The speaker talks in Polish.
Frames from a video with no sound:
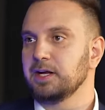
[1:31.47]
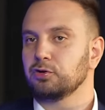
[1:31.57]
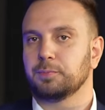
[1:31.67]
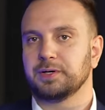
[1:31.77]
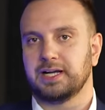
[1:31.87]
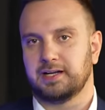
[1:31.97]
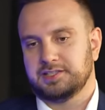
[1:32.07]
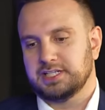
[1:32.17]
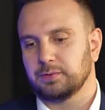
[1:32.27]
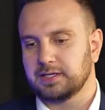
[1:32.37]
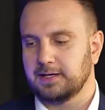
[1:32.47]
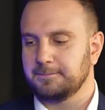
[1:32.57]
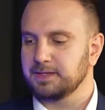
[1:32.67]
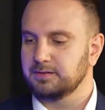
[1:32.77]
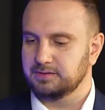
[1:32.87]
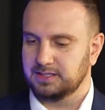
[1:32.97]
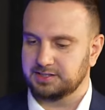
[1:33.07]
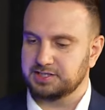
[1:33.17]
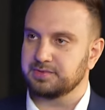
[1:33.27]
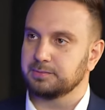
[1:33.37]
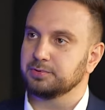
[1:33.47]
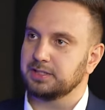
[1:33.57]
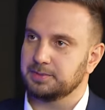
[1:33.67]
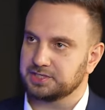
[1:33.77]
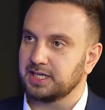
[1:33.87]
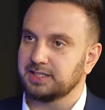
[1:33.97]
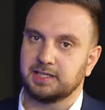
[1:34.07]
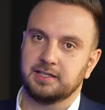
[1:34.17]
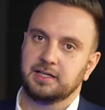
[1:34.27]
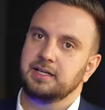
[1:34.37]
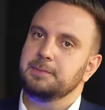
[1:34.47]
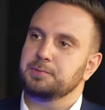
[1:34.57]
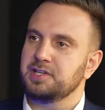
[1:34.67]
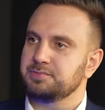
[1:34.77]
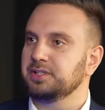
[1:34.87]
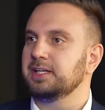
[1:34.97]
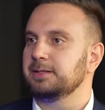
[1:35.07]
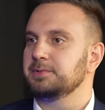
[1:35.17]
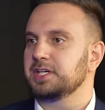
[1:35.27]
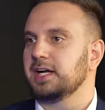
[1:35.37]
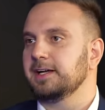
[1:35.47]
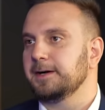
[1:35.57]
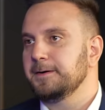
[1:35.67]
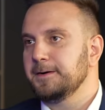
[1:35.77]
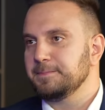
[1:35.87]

kupuję działkę, na tej działce buduję mieszkania i później sprzedaję te mieszkania,